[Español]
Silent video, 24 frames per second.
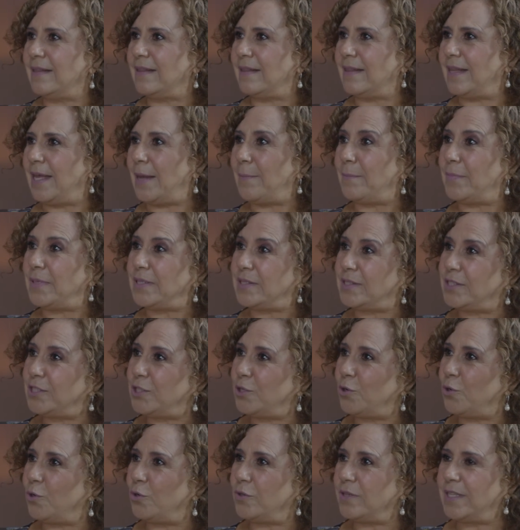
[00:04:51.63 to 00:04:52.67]
de
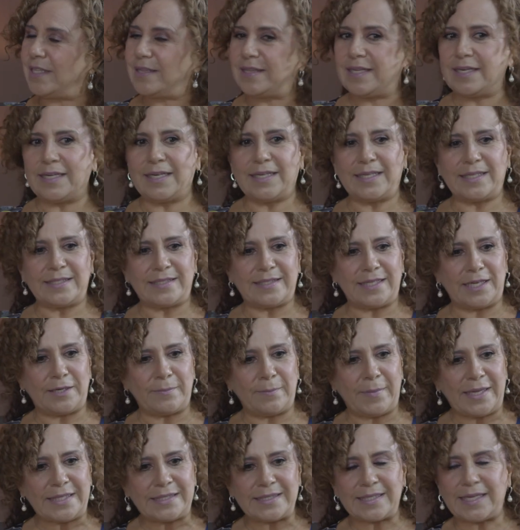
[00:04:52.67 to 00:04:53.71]
ambición, de tener que ser
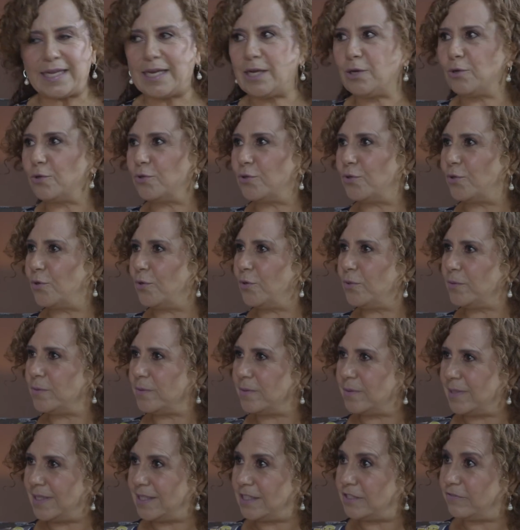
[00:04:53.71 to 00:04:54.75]
más que el
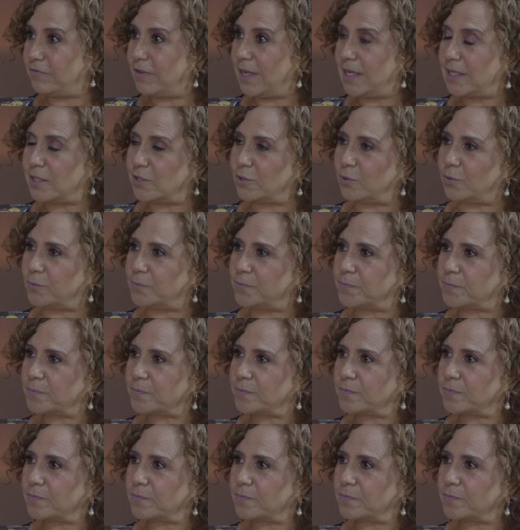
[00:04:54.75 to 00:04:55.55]
otro, es falso.